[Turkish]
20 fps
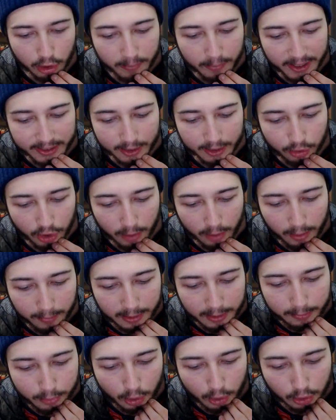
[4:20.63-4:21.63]
bekletiyor ama
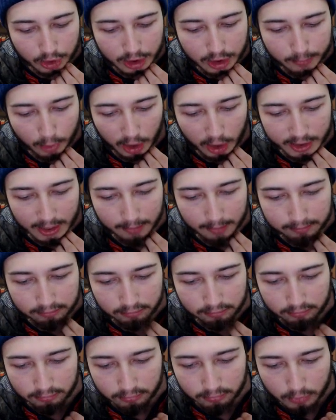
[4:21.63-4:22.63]
bilmiyor ki bu adam.
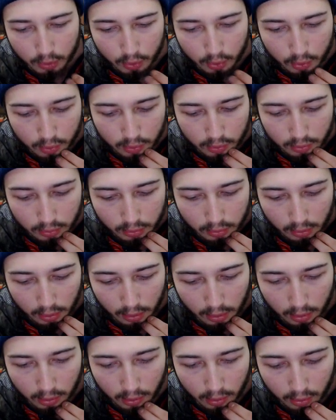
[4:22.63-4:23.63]

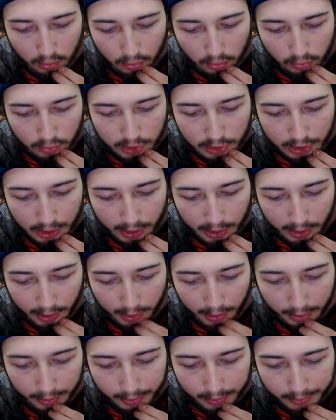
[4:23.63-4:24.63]
Oh
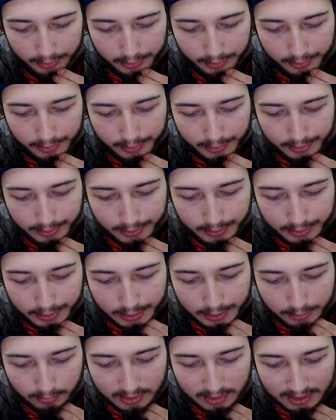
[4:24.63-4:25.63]
yeah.
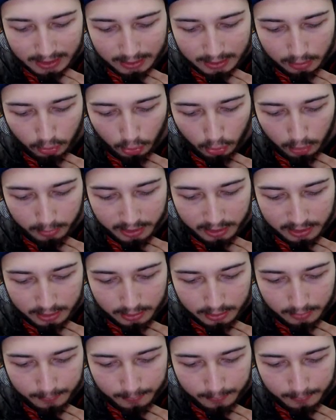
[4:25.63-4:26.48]
Şimdi sıkıntı olabilir.